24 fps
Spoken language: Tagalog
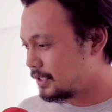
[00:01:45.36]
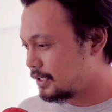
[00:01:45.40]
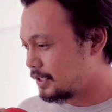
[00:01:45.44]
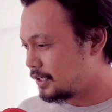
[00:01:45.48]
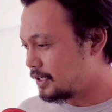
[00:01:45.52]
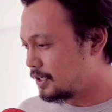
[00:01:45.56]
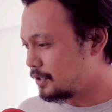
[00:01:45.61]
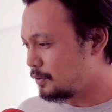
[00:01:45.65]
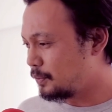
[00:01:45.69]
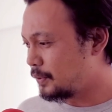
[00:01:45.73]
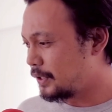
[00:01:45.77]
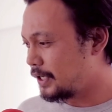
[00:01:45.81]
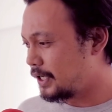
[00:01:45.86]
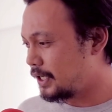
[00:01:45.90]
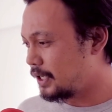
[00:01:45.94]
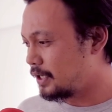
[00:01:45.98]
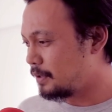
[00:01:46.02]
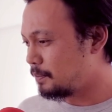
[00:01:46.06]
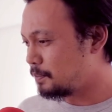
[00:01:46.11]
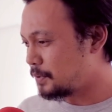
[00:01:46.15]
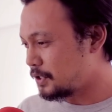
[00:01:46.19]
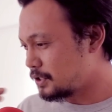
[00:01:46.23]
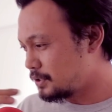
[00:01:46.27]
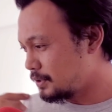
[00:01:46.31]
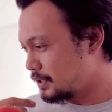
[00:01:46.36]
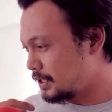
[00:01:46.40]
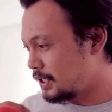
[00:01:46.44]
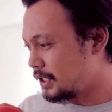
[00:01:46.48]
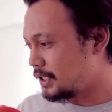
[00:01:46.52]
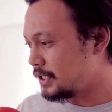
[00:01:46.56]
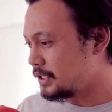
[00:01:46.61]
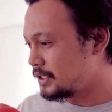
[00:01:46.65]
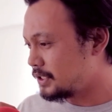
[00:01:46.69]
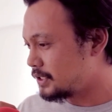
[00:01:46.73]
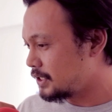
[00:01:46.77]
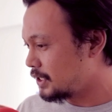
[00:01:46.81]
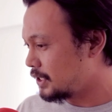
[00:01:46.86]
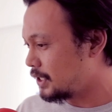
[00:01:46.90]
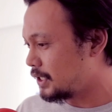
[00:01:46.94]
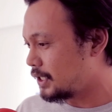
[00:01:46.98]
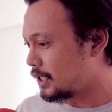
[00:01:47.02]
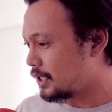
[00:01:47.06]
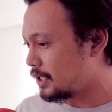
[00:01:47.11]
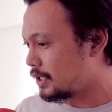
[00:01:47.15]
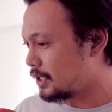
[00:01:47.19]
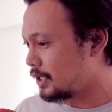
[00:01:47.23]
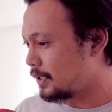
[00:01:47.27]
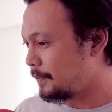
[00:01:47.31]
in a way personal
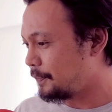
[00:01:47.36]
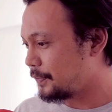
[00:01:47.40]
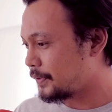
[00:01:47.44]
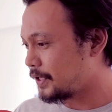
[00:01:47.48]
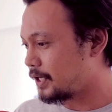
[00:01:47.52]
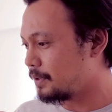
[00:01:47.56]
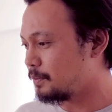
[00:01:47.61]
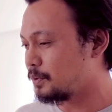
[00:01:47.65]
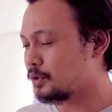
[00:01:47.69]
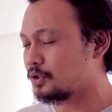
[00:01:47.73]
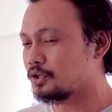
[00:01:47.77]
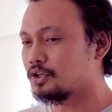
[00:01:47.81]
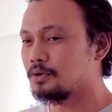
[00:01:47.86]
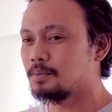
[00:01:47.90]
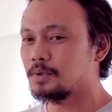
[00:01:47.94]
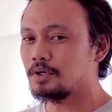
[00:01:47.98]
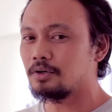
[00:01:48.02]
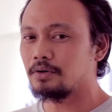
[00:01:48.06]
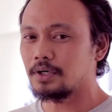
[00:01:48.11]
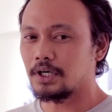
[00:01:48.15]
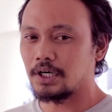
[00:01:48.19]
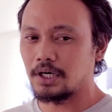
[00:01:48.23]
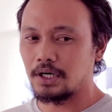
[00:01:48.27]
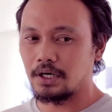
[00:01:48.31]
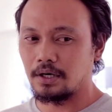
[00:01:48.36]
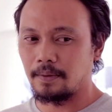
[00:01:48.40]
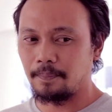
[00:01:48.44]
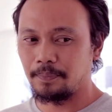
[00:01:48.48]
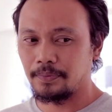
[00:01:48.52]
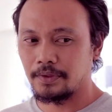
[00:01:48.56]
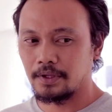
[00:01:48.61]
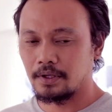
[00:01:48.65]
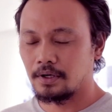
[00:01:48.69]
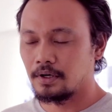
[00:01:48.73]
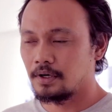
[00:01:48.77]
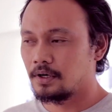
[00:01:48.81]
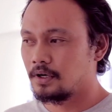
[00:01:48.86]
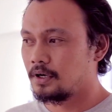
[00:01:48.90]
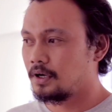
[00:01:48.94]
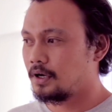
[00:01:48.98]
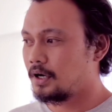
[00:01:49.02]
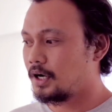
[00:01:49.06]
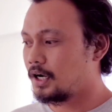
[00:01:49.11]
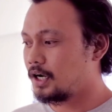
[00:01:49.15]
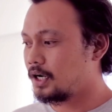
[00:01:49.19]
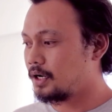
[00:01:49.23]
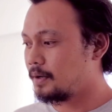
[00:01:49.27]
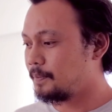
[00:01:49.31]
siya kay mo mo ko nga
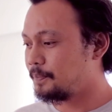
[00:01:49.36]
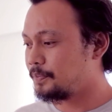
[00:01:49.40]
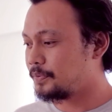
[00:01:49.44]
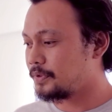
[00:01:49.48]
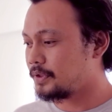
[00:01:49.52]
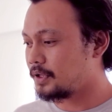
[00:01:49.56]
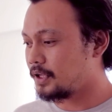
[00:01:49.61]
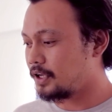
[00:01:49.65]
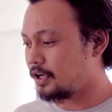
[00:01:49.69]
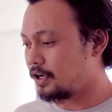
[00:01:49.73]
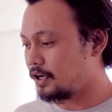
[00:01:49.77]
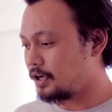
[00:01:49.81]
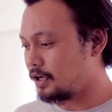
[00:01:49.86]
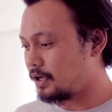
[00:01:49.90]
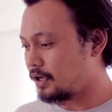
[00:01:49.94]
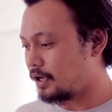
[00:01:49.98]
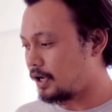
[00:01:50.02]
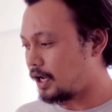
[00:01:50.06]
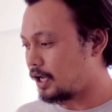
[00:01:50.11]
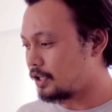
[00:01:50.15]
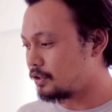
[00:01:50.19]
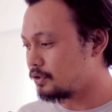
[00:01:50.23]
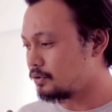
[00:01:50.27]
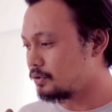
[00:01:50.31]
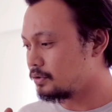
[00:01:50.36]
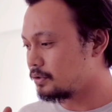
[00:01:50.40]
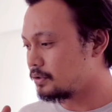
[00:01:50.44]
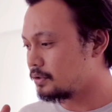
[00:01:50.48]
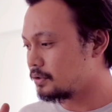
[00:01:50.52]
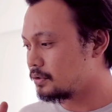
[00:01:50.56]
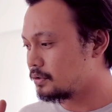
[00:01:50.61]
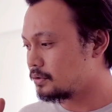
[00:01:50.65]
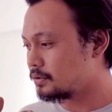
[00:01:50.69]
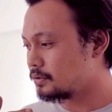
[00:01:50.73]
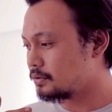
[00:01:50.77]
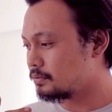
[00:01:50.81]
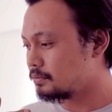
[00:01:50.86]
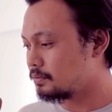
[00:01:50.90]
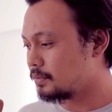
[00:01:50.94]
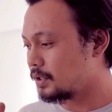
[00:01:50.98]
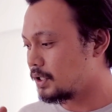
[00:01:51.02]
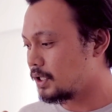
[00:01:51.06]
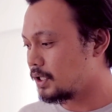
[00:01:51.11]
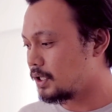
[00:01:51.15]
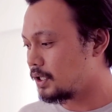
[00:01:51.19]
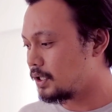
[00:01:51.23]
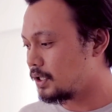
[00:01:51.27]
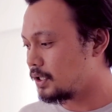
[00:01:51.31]
um, atong
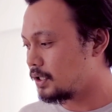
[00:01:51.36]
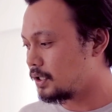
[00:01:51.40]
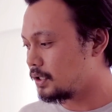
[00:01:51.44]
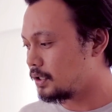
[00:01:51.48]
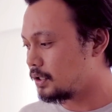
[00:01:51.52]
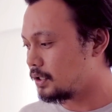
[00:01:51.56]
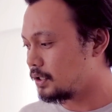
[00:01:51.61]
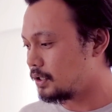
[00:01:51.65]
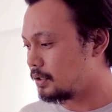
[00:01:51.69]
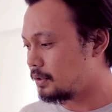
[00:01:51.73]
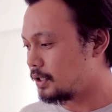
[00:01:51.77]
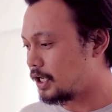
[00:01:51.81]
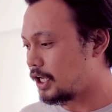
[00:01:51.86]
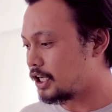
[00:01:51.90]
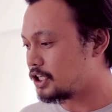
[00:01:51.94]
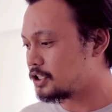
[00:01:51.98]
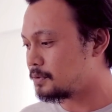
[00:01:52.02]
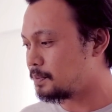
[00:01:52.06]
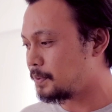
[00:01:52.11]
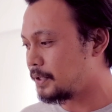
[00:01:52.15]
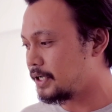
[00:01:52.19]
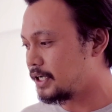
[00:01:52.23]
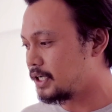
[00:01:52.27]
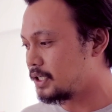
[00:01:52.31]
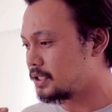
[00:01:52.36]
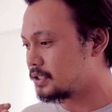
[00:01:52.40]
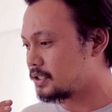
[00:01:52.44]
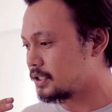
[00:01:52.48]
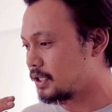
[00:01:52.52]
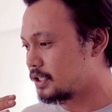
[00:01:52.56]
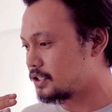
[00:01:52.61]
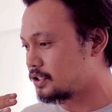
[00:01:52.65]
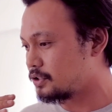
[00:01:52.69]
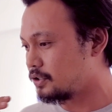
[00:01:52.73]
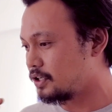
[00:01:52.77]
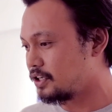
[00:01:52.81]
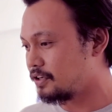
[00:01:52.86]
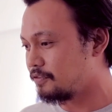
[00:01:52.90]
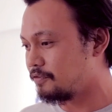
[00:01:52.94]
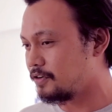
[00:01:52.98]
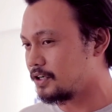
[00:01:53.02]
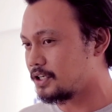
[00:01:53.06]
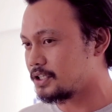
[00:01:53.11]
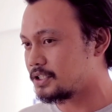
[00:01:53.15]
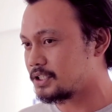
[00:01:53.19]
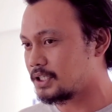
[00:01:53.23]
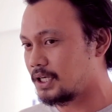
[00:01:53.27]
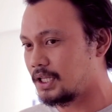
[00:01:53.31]
mga na-experience is
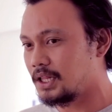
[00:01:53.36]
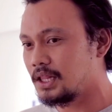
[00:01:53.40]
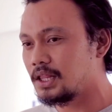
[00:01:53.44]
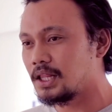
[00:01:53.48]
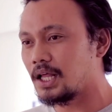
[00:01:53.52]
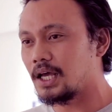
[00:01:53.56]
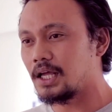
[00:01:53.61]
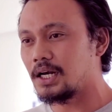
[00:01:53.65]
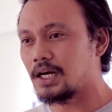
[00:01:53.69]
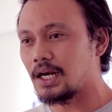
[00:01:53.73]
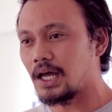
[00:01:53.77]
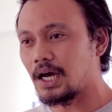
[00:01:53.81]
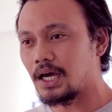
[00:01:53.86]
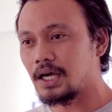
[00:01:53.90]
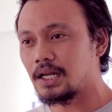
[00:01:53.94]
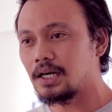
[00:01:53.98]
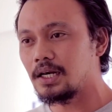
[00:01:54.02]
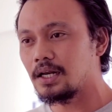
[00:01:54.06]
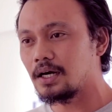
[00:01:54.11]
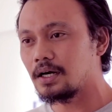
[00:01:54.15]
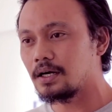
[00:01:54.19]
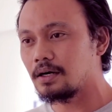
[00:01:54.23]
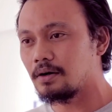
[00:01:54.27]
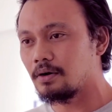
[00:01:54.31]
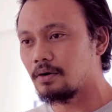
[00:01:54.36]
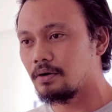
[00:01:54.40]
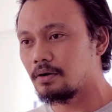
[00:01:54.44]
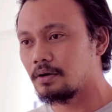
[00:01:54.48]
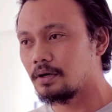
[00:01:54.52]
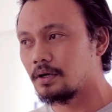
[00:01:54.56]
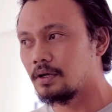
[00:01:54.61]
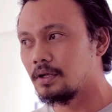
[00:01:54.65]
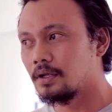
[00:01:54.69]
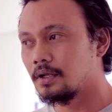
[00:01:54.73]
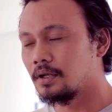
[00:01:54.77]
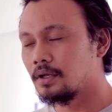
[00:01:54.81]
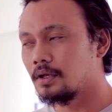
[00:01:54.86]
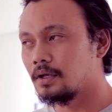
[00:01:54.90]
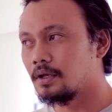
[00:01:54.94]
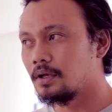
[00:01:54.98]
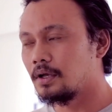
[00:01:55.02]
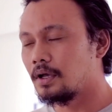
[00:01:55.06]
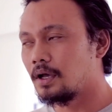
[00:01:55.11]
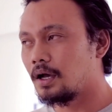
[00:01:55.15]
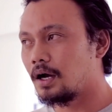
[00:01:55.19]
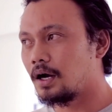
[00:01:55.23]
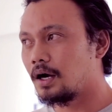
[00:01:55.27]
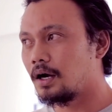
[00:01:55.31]
universal. Like, lain lang og
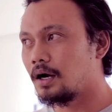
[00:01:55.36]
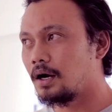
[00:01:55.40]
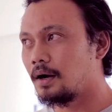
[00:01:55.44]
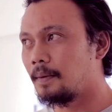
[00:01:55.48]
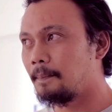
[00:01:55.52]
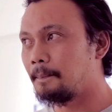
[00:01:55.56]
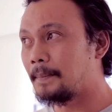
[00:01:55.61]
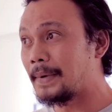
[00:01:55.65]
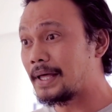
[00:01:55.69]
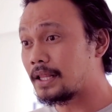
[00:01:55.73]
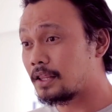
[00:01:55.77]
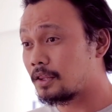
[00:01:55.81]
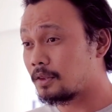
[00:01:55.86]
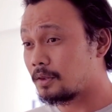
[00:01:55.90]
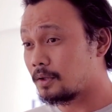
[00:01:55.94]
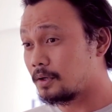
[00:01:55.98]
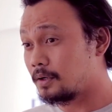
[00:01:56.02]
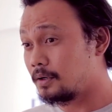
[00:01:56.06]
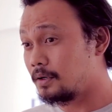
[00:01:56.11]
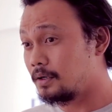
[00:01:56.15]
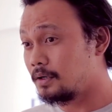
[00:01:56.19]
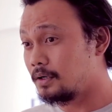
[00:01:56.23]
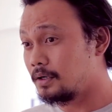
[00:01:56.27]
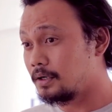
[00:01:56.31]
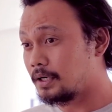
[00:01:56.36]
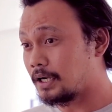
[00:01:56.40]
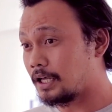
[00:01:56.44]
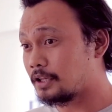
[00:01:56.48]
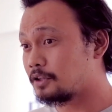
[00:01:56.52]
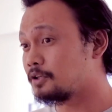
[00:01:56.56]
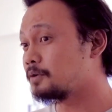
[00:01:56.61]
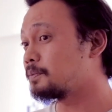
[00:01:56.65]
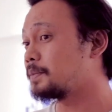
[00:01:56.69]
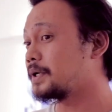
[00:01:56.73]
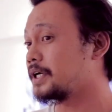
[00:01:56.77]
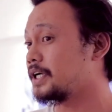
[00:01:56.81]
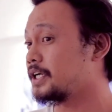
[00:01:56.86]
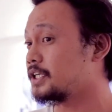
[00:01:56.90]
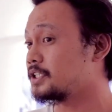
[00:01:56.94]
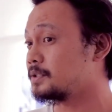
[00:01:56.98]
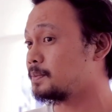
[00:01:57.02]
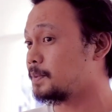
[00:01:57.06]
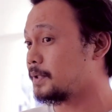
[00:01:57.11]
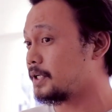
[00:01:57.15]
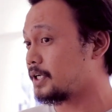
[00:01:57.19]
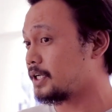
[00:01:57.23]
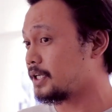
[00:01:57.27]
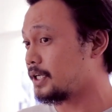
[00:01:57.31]
uh, method nato
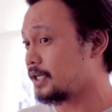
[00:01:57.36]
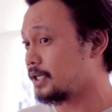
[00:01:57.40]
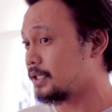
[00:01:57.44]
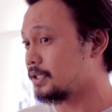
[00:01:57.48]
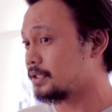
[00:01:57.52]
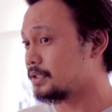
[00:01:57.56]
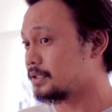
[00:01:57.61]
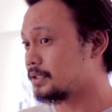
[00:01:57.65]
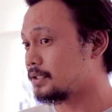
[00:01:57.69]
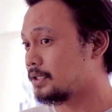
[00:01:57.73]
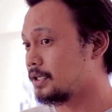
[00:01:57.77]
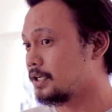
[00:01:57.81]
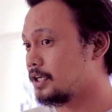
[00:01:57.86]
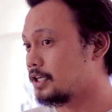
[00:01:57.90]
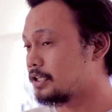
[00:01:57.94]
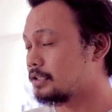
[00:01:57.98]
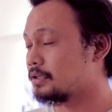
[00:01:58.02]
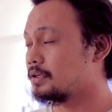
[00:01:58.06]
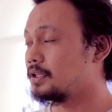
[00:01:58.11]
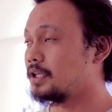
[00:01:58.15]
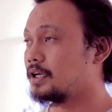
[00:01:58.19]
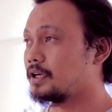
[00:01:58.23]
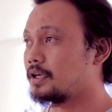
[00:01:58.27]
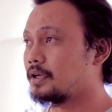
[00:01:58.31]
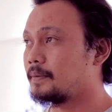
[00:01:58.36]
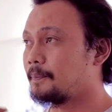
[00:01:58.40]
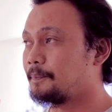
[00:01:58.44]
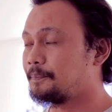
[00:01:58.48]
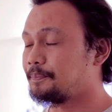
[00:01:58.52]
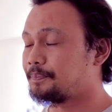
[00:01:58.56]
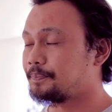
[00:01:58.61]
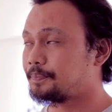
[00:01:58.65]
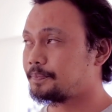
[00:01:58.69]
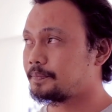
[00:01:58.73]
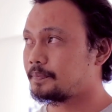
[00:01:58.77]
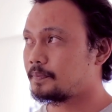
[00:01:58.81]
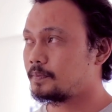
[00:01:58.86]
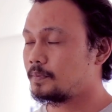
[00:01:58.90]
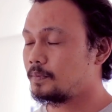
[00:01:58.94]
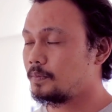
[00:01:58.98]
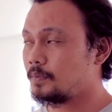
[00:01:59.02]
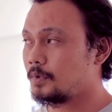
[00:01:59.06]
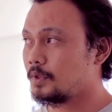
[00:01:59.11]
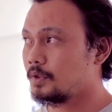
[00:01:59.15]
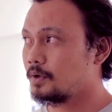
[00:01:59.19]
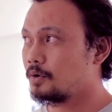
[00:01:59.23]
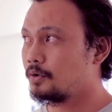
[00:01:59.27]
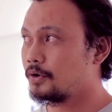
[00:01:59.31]
pag-experience. So like,
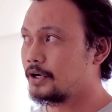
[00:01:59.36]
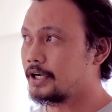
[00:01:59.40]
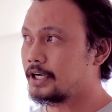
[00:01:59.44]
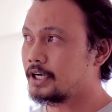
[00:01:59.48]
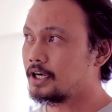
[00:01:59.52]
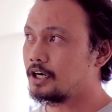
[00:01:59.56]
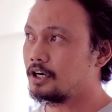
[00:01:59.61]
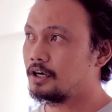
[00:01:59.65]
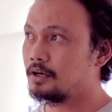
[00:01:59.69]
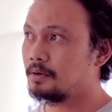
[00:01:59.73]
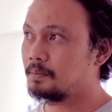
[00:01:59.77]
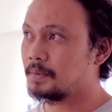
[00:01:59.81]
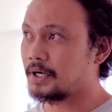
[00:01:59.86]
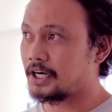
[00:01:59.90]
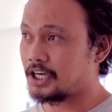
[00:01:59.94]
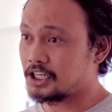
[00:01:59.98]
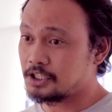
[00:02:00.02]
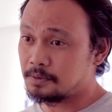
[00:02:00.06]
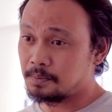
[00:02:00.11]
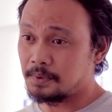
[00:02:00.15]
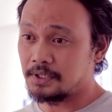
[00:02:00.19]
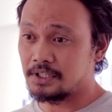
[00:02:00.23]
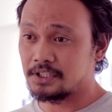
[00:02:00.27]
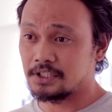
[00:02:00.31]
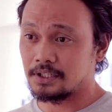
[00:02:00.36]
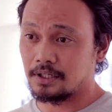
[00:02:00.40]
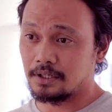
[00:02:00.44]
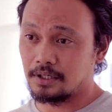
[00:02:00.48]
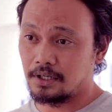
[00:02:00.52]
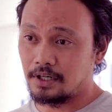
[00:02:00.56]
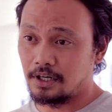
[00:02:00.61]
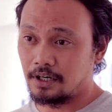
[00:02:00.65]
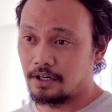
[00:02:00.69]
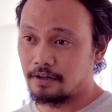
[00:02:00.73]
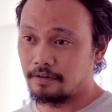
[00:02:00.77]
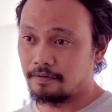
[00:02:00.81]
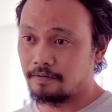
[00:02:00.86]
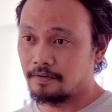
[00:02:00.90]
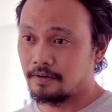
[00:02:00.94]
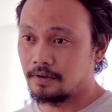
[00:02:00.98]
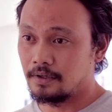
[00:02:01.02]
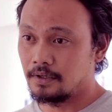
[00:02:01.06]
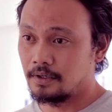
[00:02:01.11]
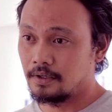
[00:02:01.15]
kung ikaw maka-experience kag love,